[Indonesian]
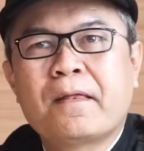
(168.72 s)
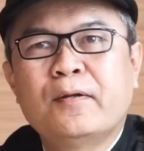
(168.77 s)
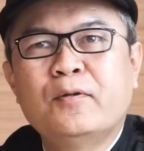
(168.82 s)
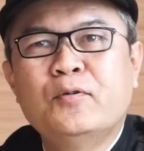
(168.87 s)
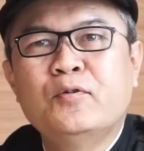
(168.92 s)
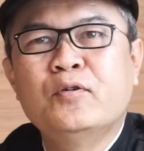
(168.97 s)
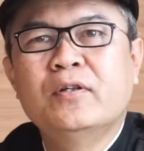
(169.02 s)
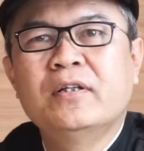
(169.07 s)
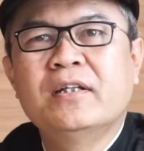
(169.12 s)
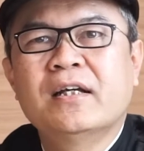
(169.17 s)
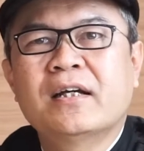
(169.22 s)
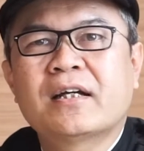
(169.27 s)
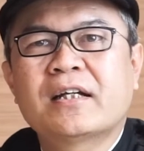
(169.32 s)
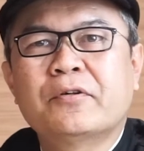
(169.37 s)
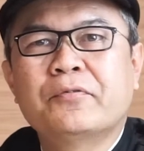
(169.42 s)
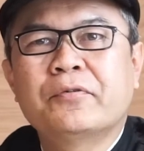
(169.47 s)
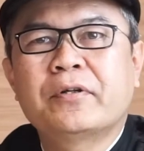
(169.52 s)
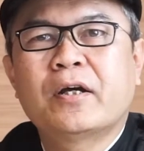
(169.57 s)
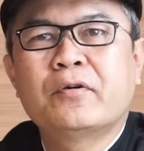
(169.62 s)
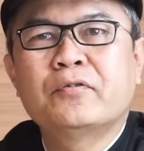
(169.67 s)
dunia
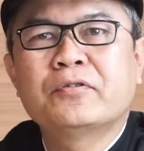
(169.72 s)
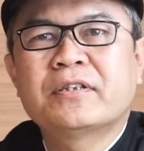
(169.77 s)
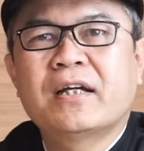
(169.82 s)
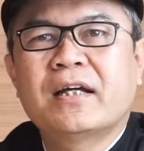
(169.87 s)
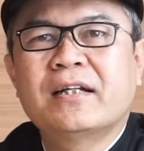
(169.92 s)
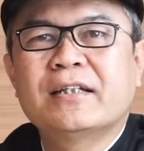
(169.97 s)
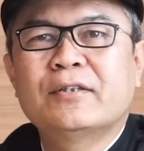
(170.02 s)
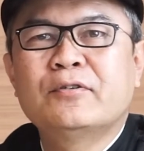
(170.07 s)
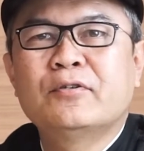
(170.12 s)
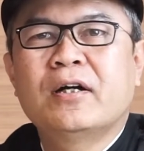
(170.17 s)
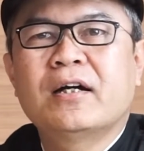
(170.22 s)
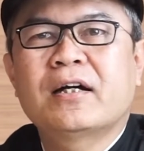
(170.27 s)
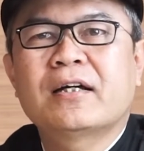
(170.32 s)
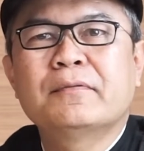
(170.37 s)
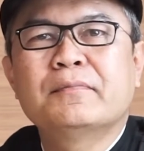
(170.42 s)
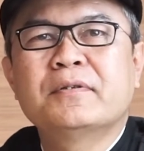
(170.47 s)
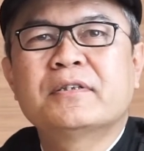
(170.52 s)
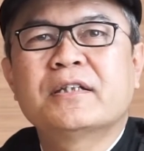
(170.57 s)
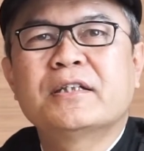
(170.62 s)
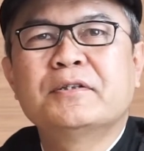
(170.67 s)
kewirausahaan itu
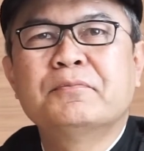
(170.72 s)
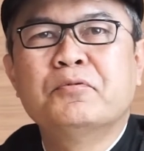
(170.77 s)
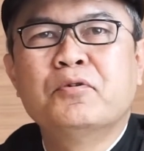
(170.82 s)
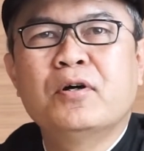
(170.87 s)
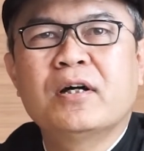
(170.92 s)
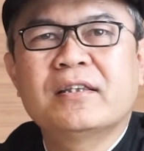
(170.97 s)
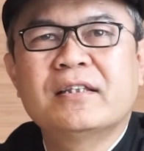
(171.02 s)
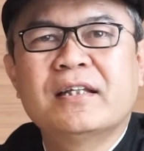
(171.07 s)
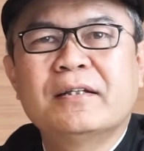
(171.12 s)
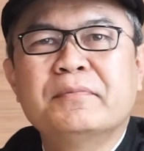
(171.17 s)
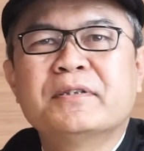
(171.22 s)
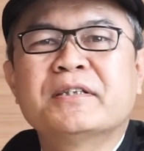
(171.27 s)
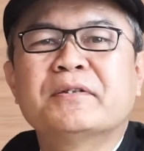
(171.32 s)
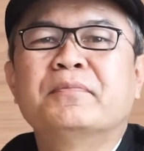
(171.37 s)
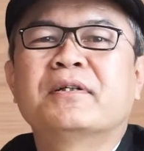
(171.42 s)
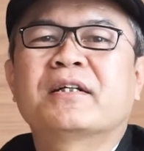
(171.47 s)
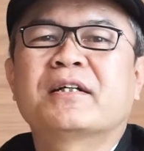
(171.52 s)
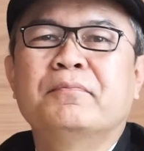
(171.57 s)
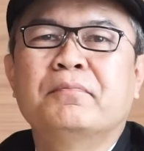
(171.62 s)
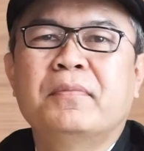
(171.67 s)
akan bisa dibuat dan bisa
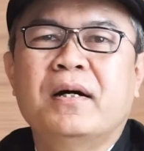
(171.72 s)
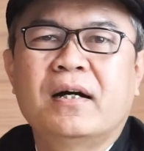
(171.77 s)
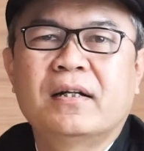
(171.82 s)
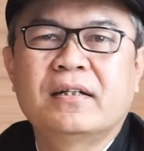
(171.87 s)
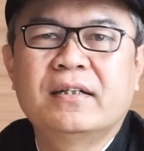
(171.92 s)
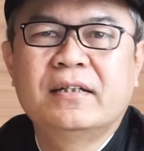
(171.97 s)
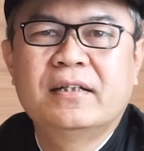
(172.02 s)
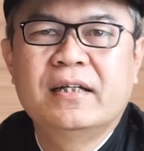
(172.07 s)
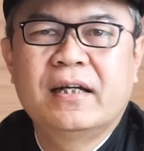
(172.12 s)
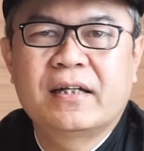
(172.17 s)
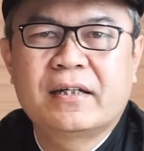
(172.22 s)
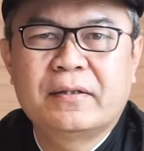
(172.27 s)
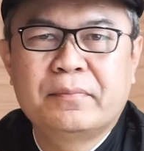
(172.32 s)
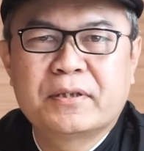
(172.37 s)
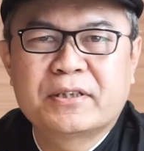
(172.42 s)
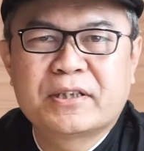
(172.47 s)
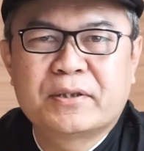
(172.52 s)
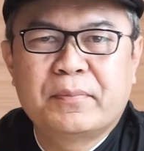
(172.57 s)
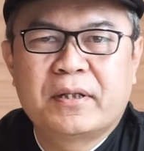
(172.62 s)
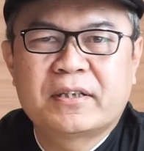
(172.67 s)
berkembang di daerah
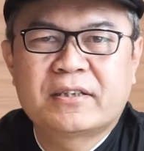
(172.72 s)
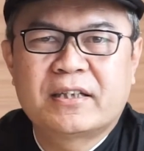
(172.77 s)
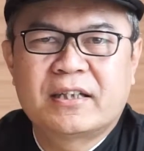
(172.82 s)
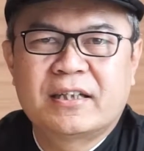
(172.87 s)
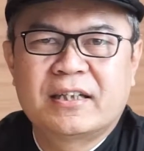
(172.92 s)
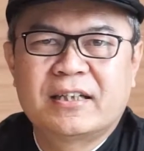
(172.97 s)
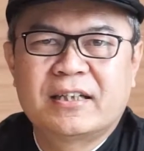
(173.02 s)
masing-masing.